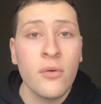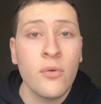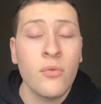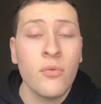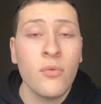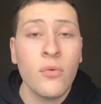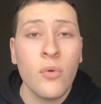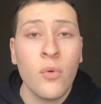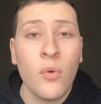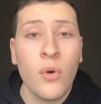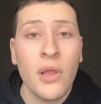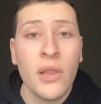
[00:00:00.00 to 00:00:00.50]

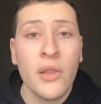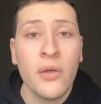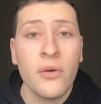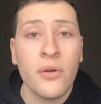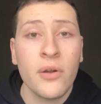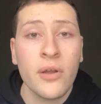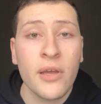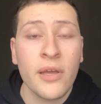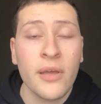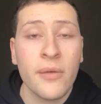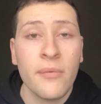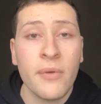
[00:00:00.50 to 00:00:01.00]
un
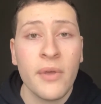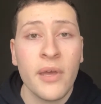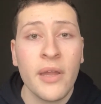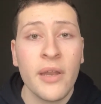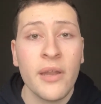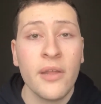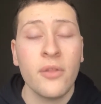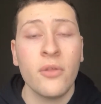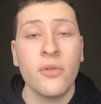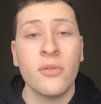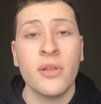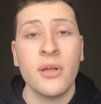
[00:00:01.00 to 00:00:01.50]
jugador que
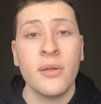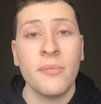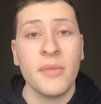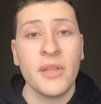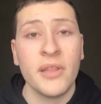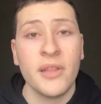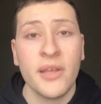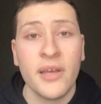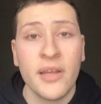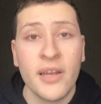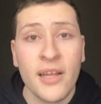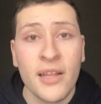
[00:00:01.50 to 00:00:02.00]
viene
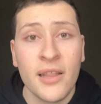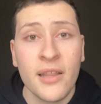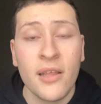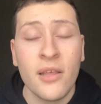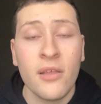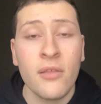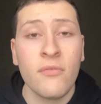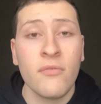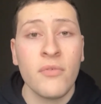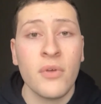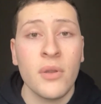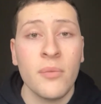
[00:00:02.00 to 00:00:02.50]
totalmente
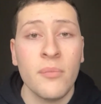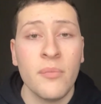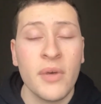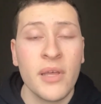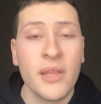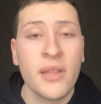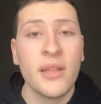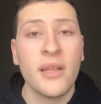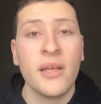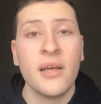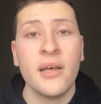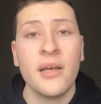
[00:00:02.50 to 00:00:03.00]
gratis, firma
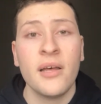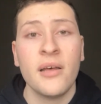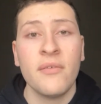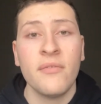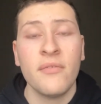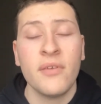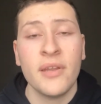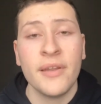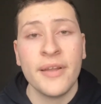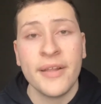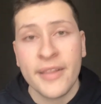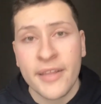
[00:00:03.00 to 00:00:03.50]
hasta
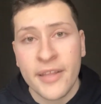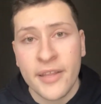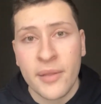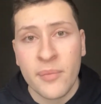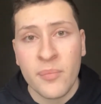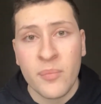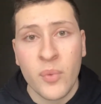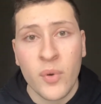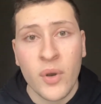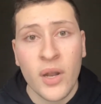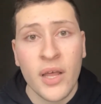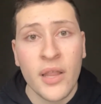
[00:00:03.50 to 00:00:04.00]
final de
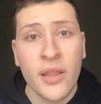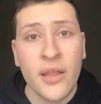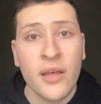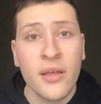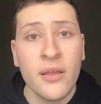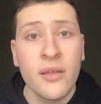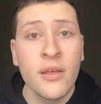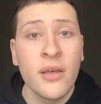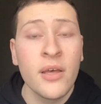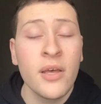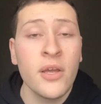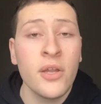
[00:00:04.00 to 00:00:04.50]
temporada